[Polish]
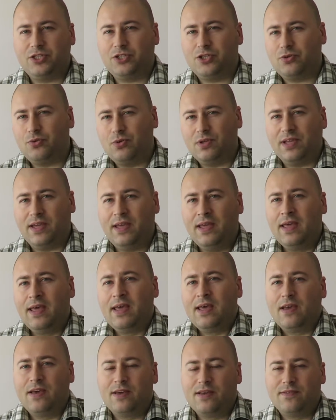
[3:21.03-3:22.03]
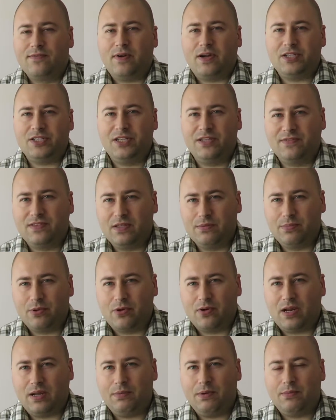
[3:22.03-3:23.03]
Szczególnie e, właśnie w tym
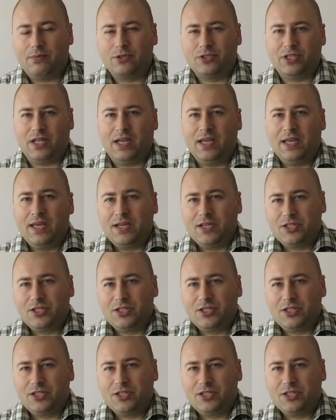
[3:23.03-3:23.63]
programie można